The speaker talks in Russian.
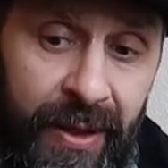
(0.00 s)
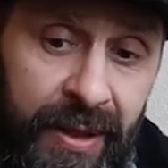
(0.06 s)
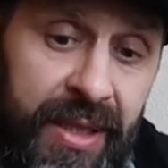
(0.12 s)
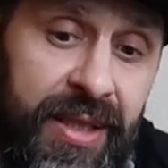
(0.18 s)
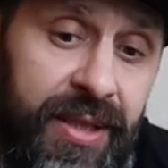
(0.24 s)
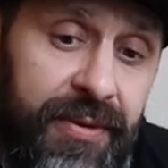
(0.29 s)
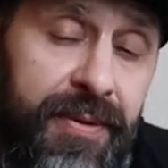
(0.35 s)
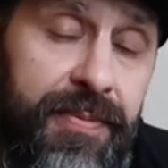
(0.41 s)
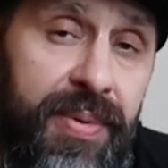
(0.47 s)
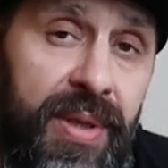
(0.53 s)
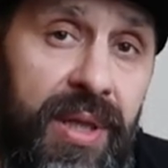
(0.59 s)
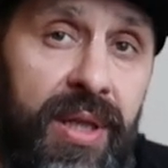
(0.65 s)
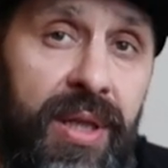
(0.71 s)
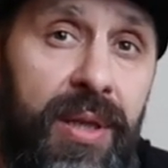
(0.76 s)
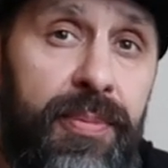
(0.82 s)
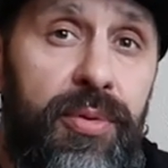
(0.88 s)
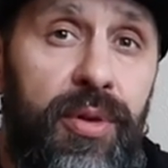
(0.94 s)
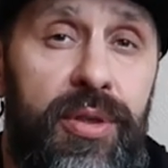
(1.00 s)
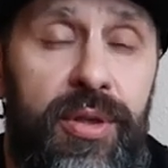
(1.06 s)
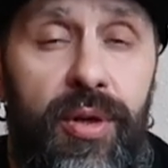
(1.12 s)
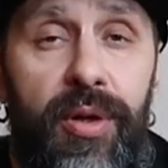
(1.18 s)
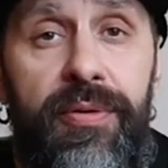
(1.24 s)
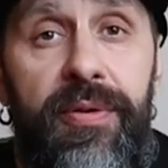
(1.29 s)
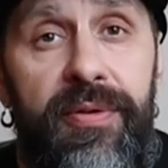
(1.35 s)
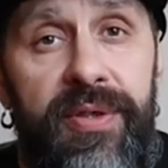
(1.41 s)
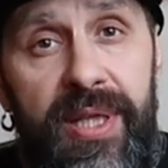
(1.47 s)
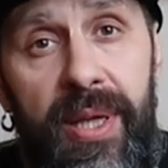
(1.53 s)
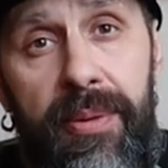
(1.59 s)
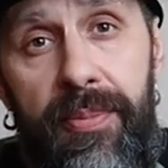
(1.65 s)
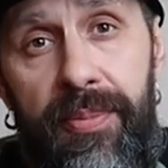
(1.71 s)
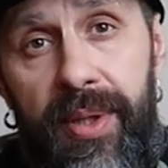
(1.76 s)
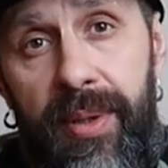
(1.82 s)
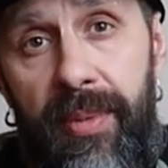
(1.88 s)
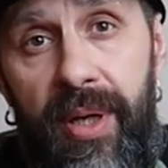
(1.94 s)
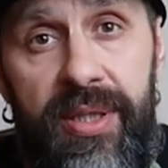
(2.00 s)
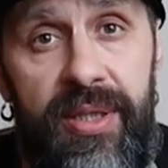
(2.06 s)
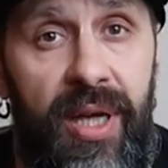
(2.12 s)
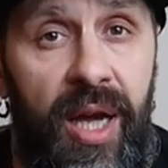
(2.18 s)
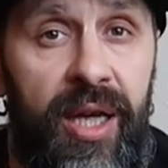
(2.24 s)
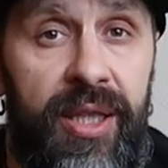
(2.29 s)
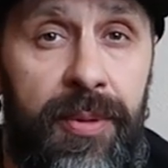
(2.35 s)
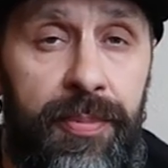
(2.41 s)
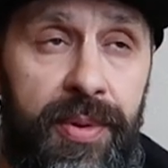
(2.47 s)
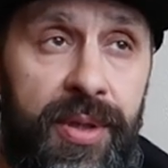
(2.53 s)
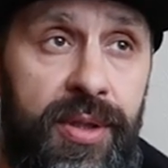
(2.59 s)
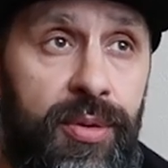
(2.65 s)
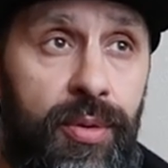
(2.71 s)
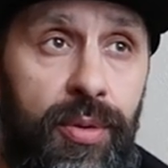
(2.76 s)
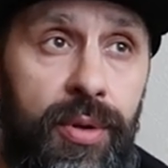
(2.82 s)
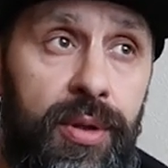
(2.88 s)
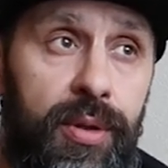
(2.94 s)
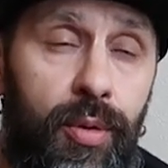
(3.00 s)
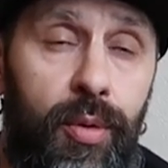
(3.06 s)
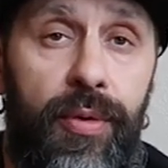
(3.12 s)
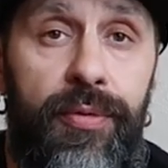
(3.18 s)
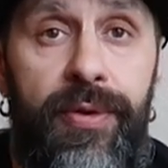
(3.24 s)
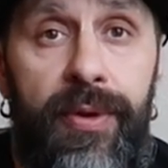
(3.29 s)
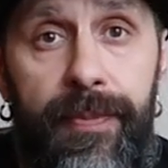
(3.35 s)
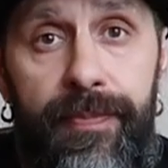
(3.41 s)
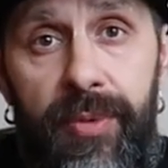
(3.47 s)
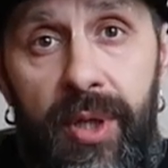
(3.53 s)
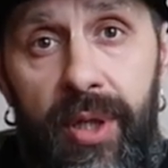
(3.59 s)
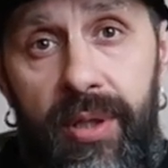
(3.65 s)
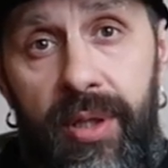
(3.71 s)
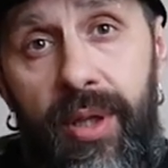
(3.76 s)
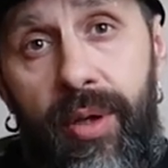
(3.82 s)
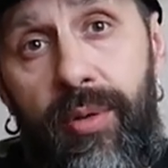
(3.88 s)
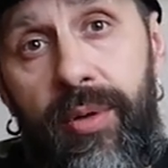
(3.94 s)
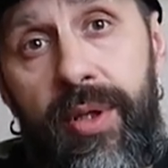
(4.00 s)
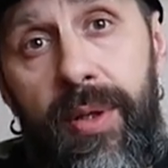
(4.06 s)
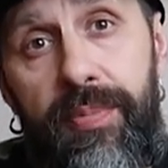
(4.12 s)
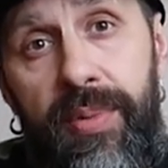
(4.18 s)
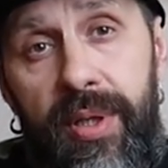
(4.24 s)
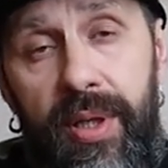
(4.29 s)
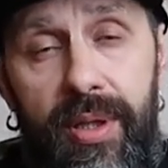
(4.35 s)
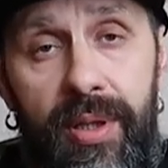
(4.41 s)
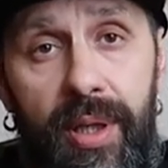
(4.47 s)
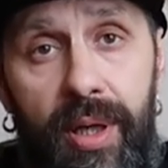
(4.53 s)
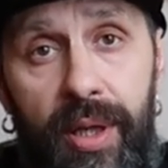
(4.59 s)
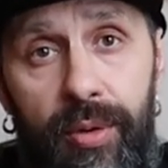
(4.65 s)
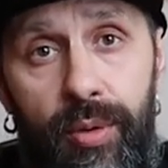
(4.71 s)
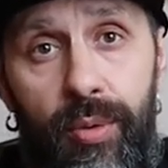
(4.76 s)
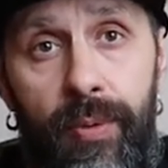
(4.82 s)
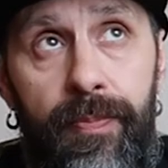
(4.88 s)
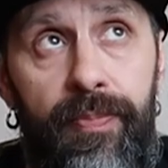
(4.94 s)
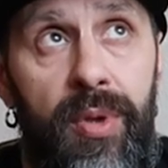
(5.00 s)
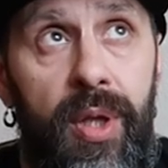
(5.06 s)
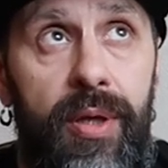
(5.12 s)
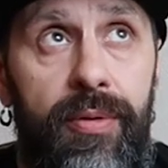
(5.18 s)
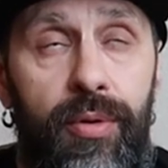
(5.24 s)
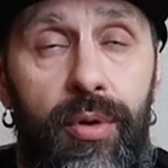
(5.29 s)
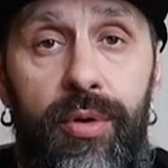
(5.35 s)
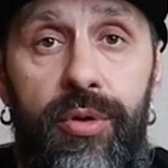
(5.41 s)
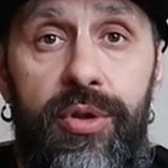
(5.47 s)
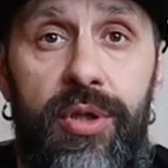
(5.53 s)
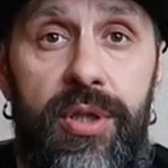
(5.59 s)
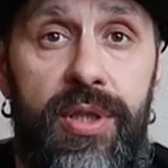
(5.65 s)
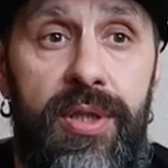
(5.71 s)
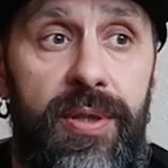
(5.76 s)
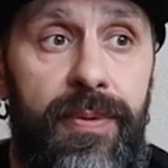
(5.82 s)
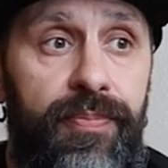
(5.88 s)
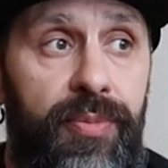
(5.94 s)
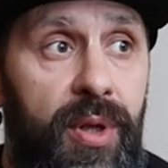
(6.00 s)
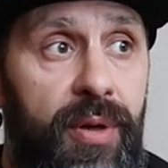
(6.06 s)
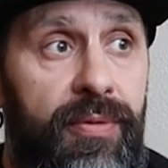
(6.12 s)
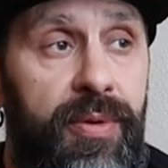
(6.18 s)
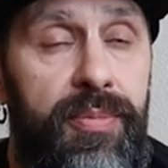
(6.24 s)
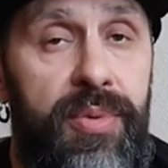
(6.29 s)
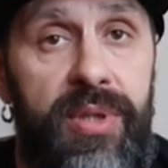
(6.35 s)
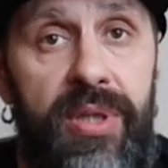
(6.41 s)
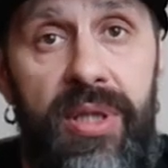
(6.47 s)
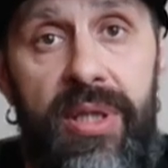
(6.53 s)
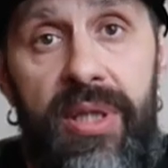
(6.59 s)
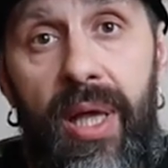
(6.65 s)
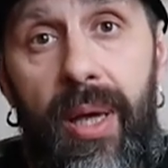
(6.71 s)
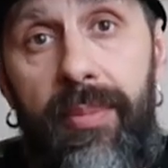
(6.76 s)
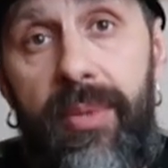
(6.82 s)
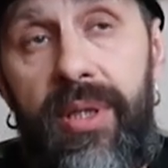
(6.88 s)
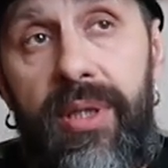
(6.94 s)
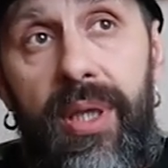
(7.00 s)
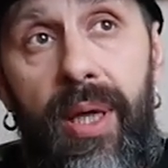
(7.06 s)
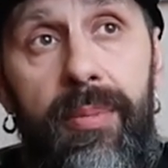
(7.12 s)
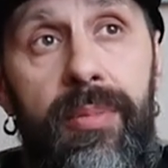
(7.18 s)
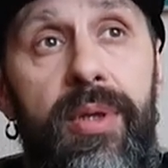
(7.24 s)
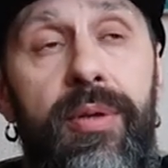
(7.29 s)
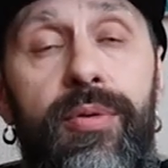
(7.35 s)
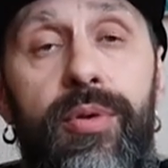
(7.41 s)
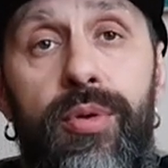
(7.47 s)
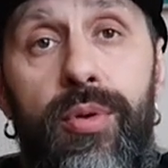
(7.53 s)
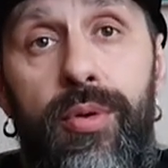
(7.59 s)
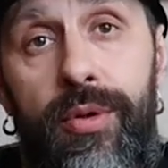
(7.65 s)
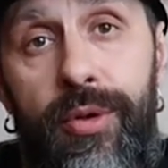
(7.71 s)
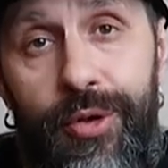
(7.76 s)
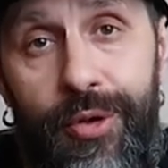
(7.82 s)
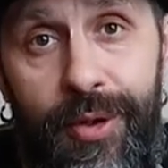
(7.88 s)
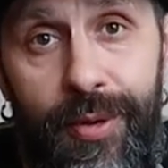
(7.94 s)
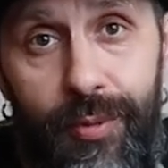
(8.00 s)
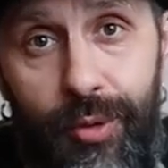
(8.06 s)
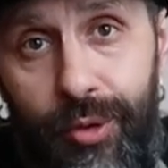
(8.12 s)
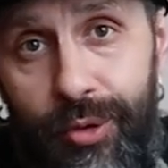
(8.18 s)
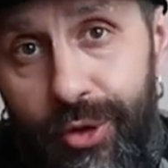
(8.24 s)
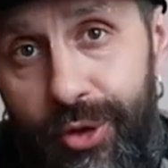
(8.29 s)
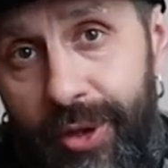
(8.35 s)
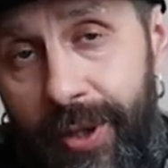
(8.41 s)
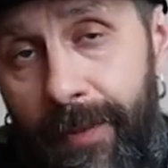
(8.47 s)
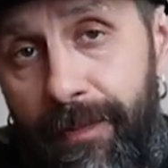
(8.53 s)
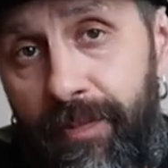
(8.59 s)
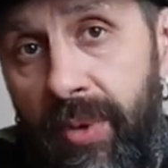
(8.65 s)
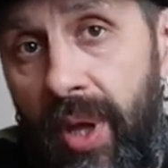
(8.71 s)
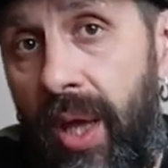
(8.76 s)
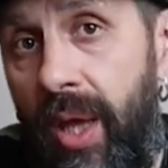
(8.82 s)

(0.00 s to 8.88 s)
Если вы пили или пьете кофе, вы сами понимаете, как это происходит. Кофе – это такой напиток на ходу, его хочется выпить и там, и там, и вот тут еще немножечко.